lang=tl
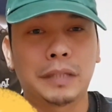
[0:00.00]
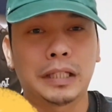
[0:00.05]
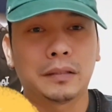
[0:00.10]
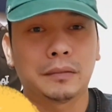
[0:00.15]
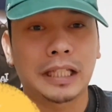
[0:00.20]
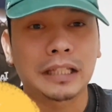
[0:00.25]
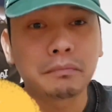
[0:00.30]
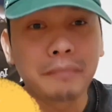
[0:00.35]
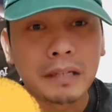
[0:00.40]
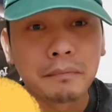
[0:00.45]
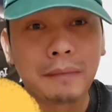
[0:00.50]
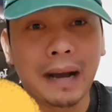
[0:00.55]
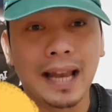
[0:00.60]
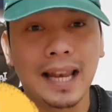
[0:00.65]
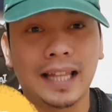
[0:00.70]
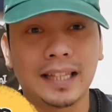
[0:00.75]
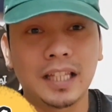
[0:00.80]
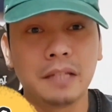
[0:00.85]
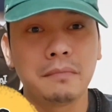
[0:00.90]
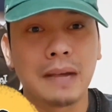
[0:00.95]
at, at may
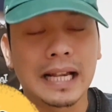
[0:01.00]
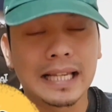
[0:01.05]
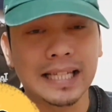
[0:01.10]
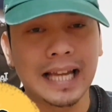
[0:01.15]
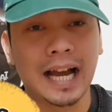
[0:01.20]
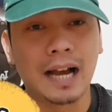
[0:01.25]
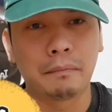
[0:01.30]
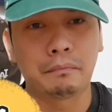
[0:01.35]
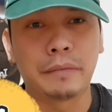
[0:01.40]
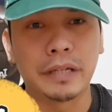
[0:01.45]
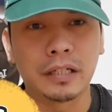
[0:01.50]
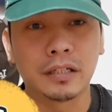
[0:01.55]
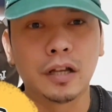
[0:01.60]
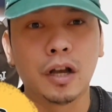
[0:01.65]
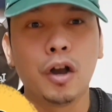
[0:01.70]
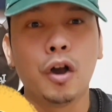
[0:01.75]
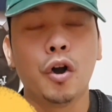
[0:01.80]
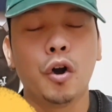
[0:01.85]
balak din mag-shopping.